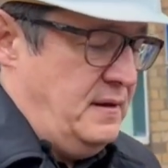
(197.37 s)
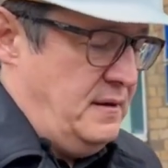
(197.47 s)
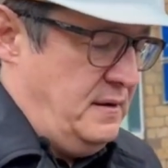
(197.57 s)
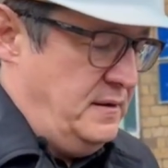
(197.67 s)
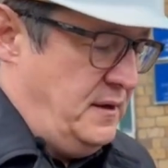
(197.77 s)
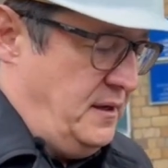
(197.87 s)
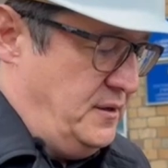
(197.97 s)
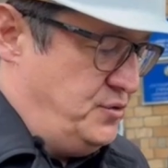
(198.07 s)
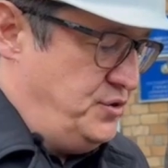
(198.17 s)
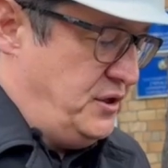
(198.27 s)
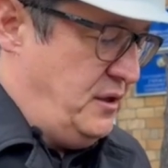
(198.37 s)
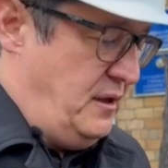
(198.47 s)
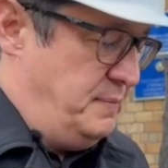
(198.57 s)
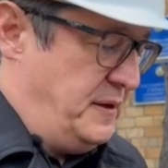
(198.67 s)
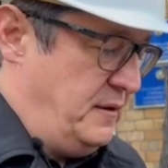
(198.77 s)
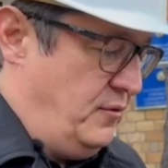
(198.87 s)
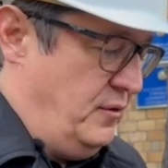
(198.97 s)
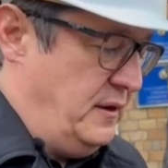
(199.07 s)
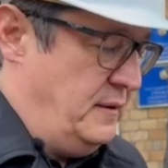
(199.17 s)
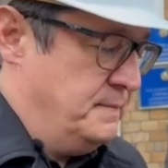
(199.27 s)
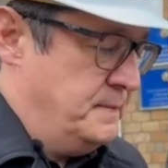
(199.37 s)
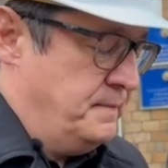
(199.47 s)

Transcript: э, изучат протоколы